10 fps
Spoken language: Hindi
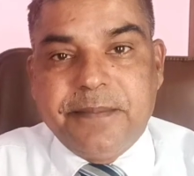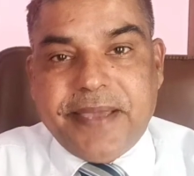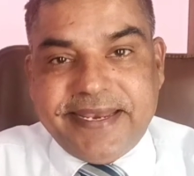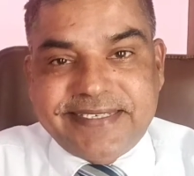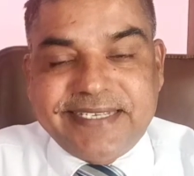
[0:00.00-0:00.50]

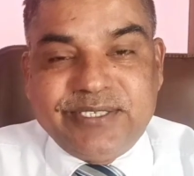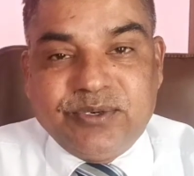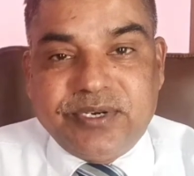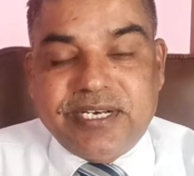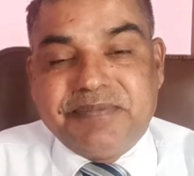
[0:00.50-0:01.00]
प्यारे साथियों
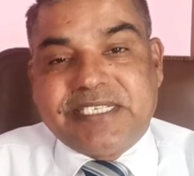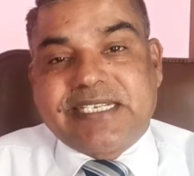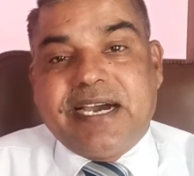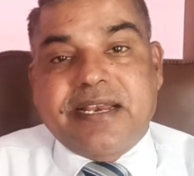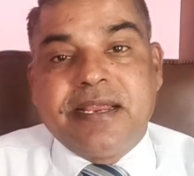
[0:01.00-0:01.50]

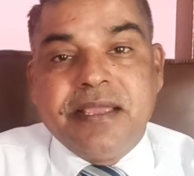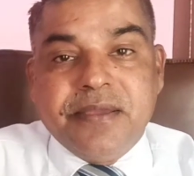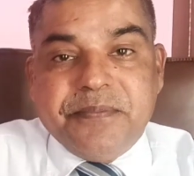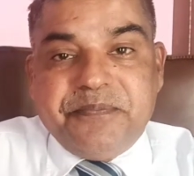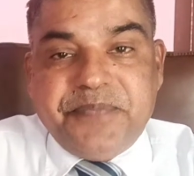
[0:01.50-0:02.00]
नमस्कार
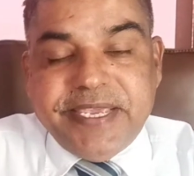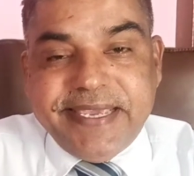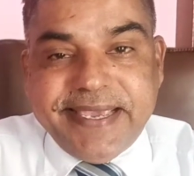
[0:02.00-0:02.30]
बी